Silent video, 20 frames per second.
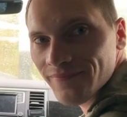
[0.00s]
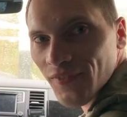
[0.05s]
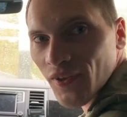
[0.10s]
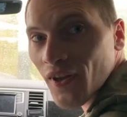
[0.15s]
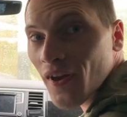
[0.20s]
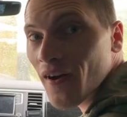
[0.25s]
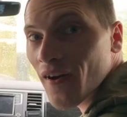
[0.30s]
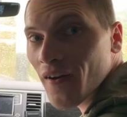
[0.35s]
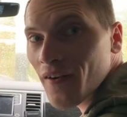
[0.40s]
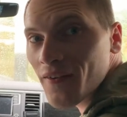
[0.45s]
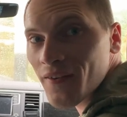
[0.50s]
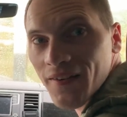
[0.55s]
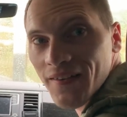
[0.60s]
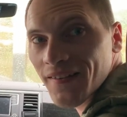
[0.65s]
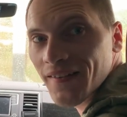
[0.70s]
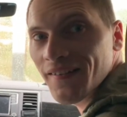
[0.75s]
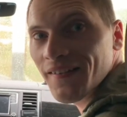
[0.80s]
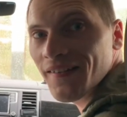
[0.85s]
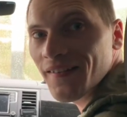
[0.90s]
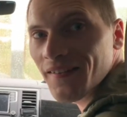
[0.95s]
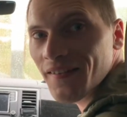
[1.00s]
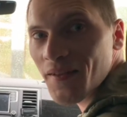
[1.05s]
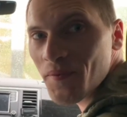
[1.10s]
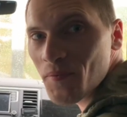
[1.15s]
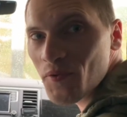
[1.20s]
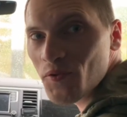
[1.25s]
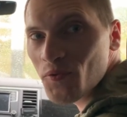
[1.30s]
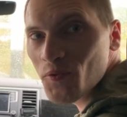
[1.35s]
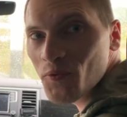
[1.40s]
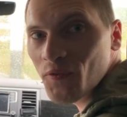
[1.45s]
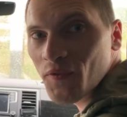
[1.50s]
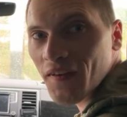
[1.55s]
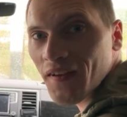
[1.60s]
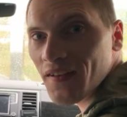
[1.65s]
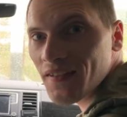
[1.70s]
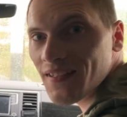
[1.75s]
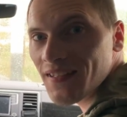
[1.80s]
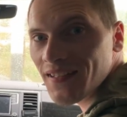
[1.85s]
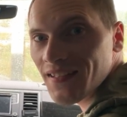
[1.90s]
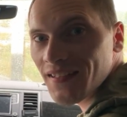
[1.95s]
Ja, nämlich du
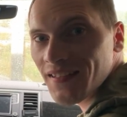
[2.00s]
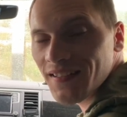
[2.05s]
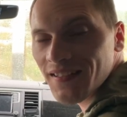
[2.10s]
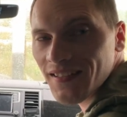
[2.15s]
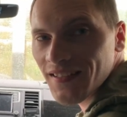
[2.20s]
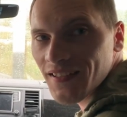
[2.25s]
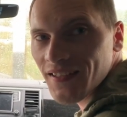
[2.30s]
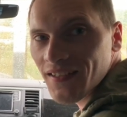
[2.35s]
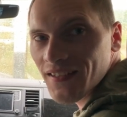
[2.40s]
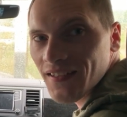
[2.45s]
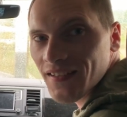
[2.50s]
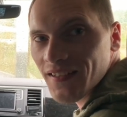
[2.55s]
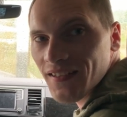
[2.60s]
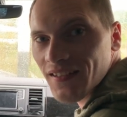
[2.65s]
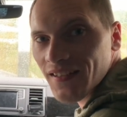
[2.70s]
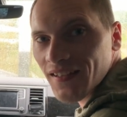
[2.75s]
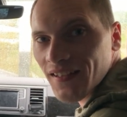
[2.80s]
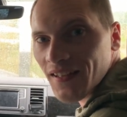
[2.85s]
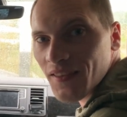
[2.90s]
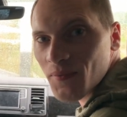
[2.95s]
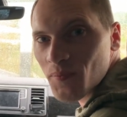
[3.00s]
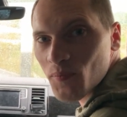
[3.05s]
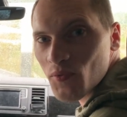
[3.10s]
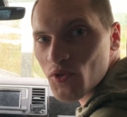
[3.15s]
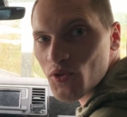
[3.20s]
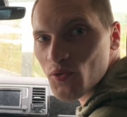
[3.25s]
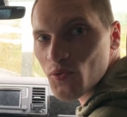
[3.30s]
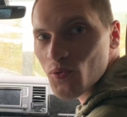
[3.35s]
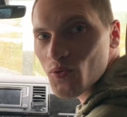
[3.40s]
fährst. Jetzt das musst du